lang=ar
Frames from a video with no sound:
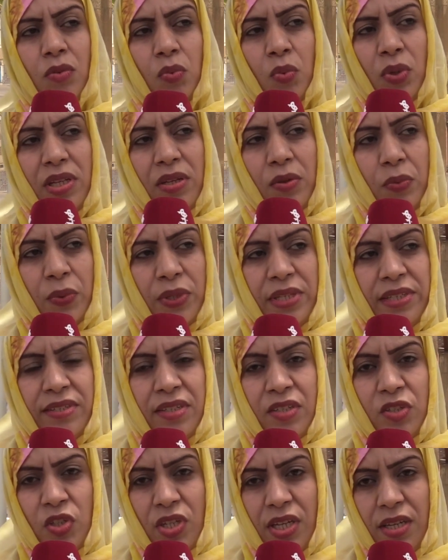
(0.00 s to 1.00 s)

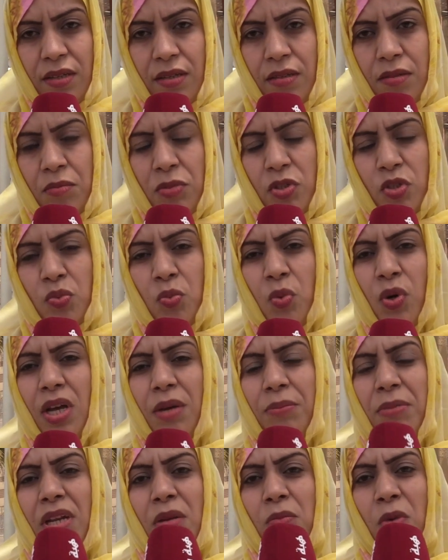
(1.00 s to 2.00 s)
والتجأ
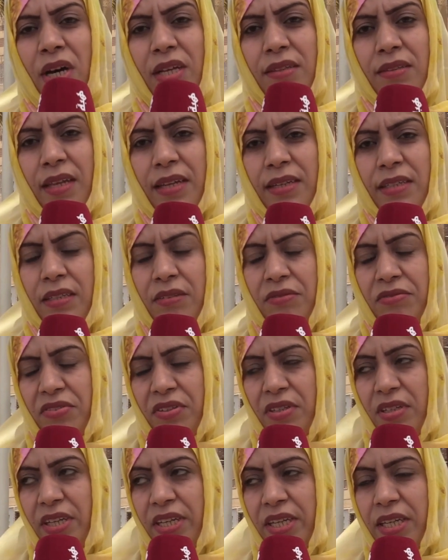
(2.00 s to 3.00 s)
مجموعة من المعطلين
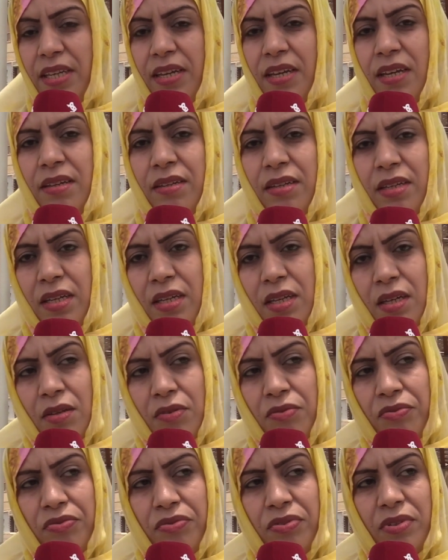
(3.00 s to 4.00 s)
في حينها
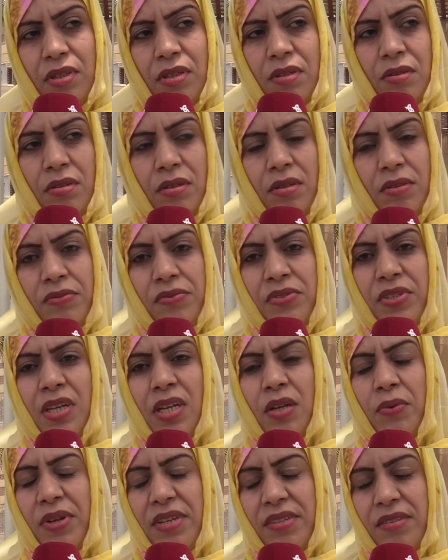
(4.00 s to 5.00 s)
في
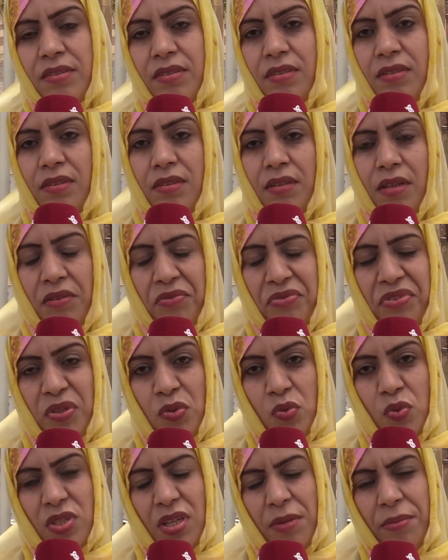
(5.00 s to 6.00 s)
سنوات
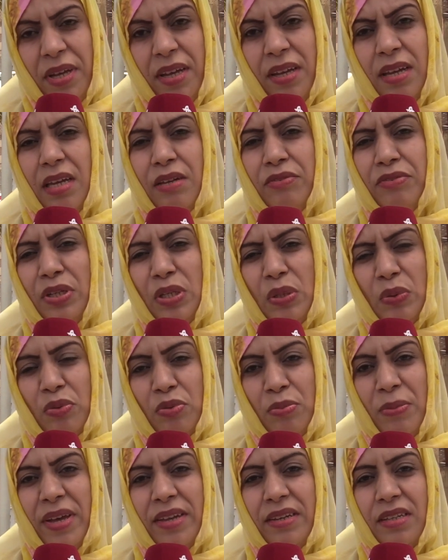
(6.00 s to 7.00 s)
2007
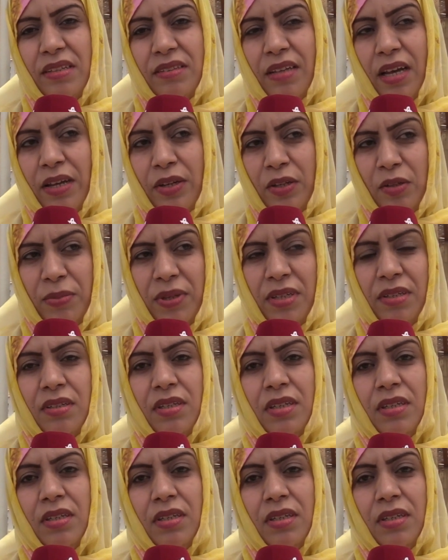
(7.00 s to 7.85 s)
2008 تقريبا